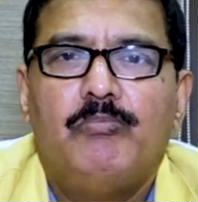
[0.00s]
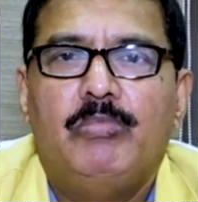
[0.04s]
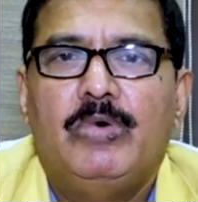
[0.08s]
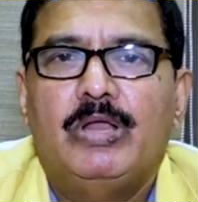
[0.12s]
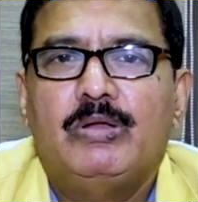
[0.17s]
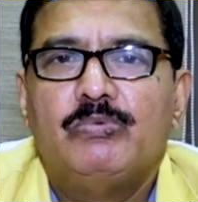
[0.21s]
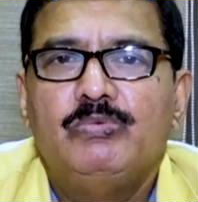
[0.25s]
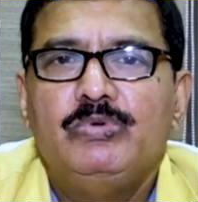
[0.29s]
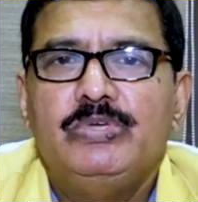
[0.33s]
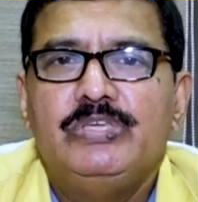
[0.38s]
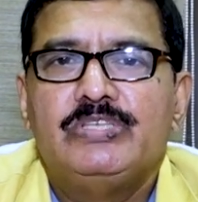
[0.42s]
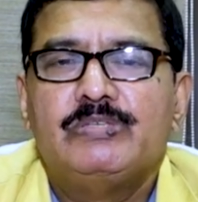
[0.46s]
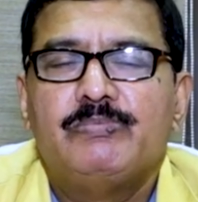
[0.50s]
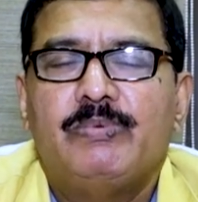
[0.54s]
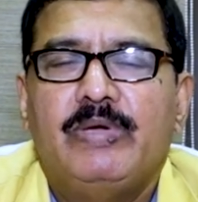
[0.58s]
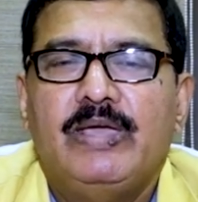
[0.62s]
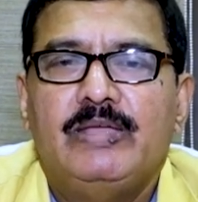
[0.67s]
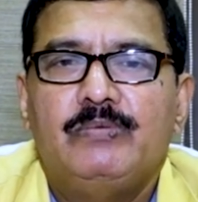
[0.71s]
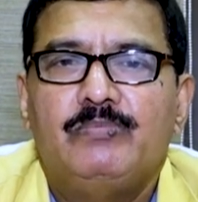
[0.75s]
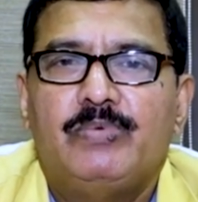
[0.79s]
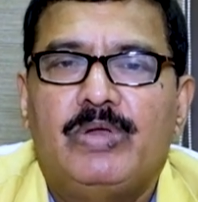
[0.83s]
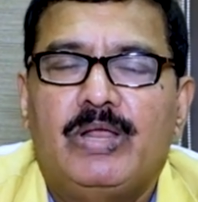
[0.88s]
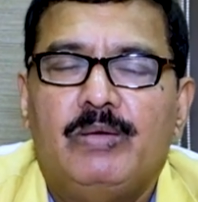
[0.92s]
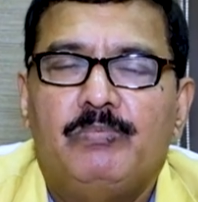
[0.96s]
మనం ఈ
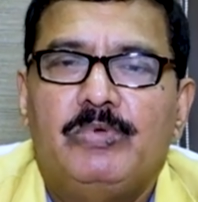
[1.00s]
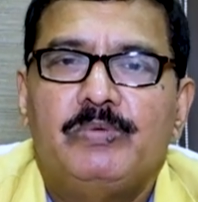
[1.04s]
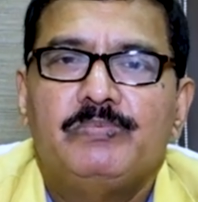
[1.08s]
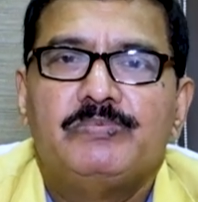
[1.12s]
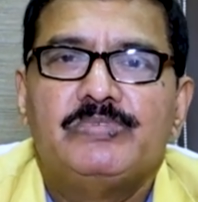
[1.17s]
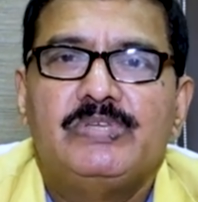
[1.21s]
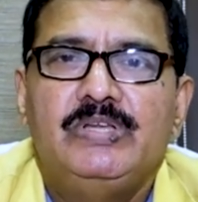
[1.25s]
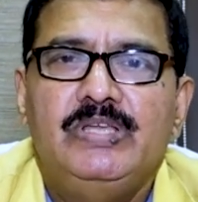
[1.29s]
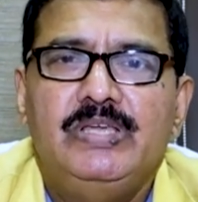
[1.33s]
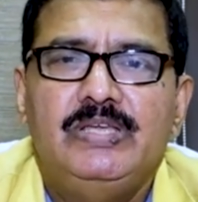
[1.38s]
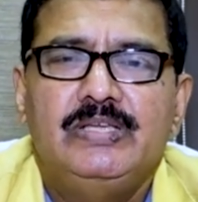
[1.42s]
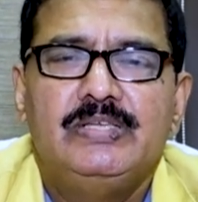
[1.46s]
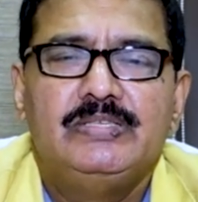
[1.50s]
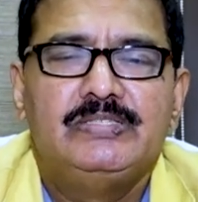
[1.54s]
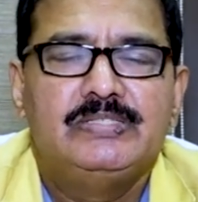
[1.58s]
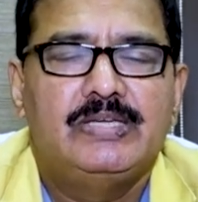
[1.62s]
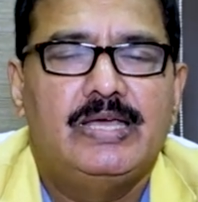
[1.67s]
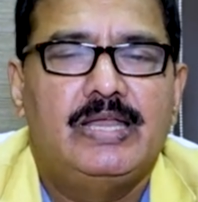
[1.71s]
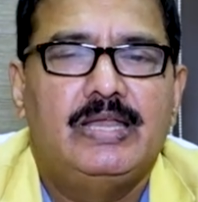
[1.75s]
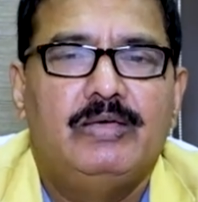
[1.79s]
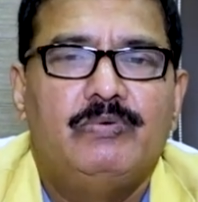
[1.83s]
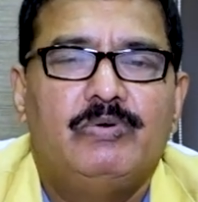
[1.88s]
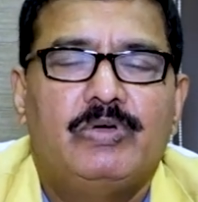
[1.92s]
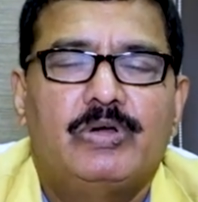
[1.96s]
స్పైన్ ప్రాబ్లమ్స్ని
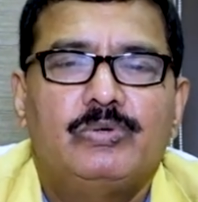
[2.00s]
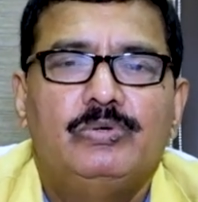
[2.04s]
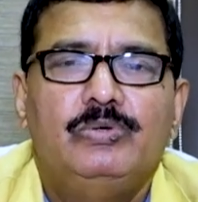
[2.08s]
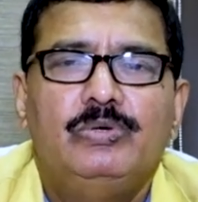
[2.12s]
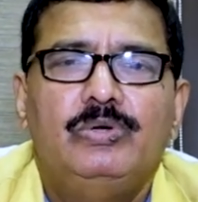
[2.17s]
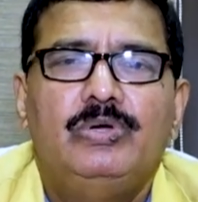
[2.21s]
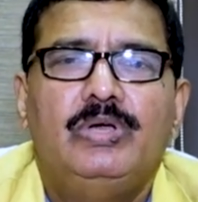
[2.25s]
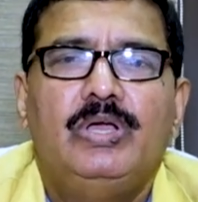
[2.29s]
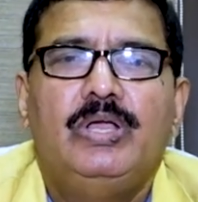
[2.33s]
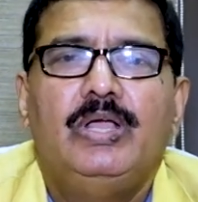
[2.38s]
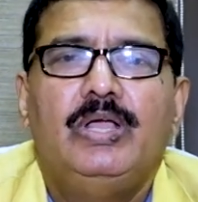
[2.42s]
చాలా వరకు